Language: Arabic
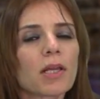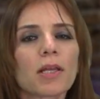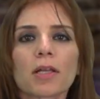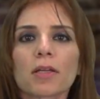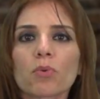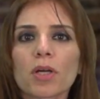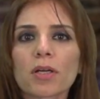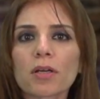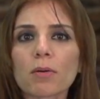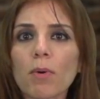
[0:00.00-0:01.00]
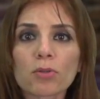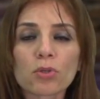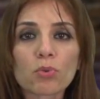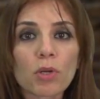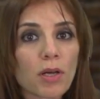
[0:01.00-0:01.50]
إلا أن هناك بعض
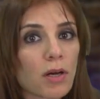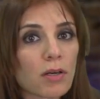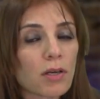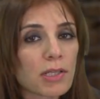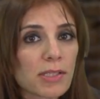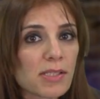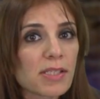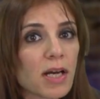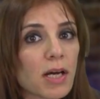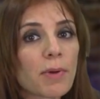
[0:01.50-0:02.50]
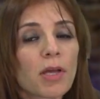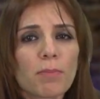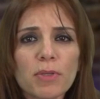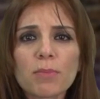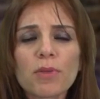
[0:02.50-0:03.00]
الدول قررت الانسحاب
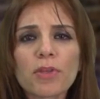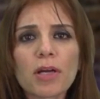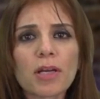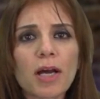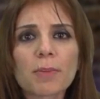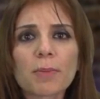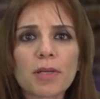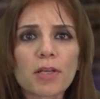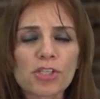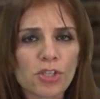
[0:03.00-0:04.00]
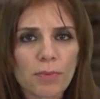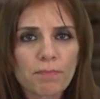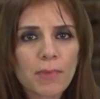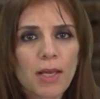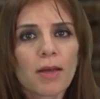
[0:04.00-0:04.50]
من الميثاق العالمي للهجرة
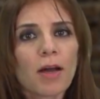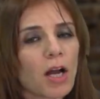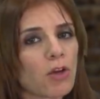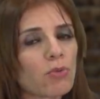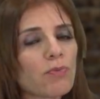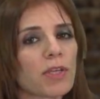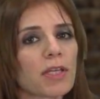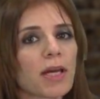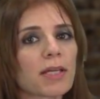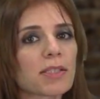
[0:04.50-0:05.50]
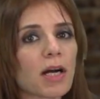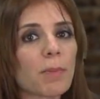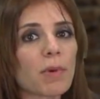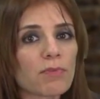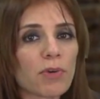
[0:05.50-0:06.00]
حيث في نهاية
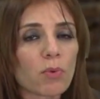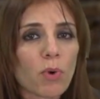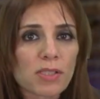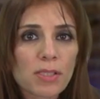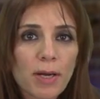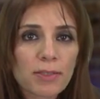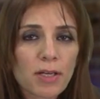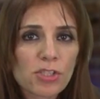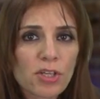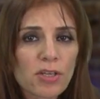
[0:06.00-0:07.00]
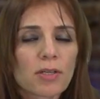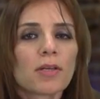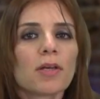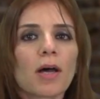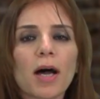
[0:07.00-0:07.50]
عام 2017
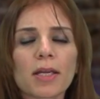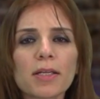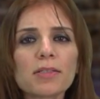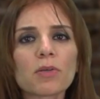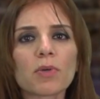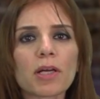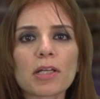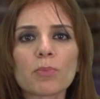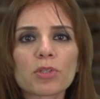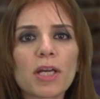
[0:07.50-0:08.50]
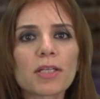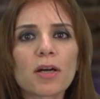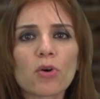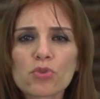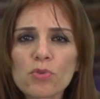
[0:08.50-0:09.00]
أعلنت الولايات المتحدة
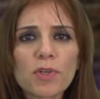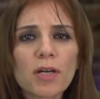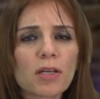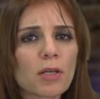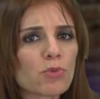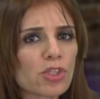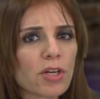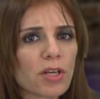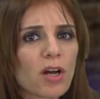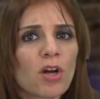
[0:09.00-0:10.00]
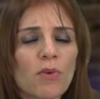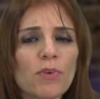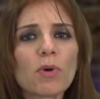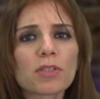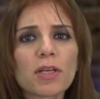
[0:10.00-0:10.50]
عزوفها عن المشاركة
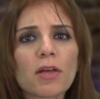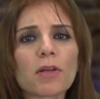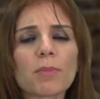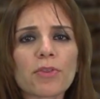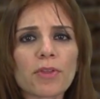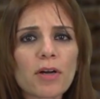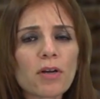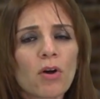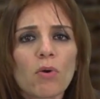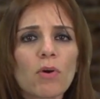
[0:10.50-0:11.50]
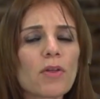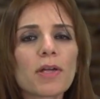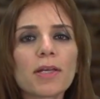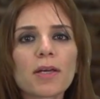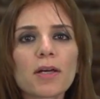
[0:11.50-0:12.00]
في وضع هذا الميثاق
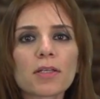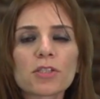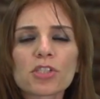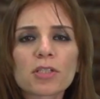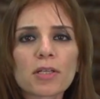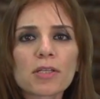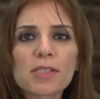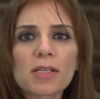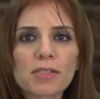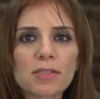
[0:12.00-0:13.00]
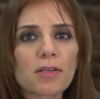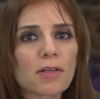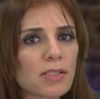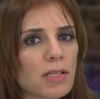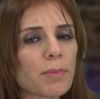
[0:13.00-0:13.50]
وذلك نتيجة لسياسة
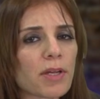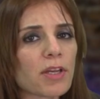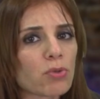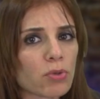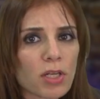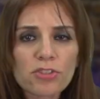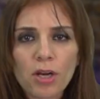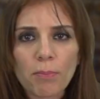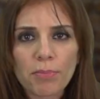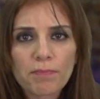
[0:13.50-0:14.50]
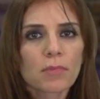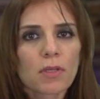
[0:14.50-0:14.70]
الرئيس الأمريكي دونالد ترامب